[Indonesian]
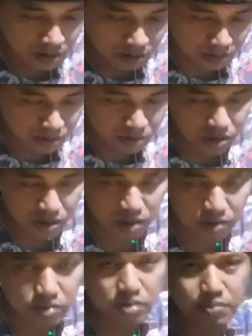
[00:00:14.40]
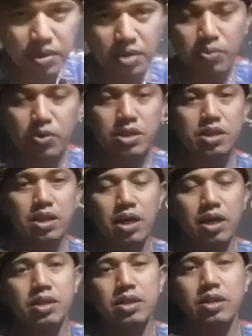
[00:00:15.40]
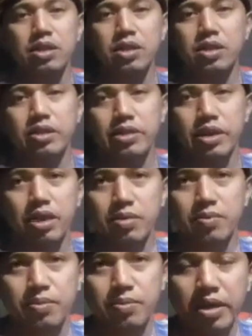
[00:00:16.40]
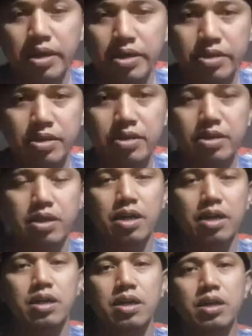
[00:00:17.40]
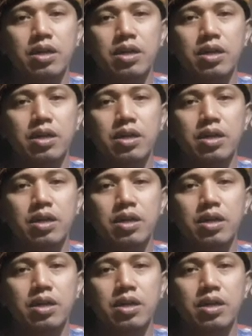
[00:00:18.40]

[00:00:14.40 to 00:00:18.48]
Untuk khususnya untuk pertemuan kita kali ini, saya akan membahas tentang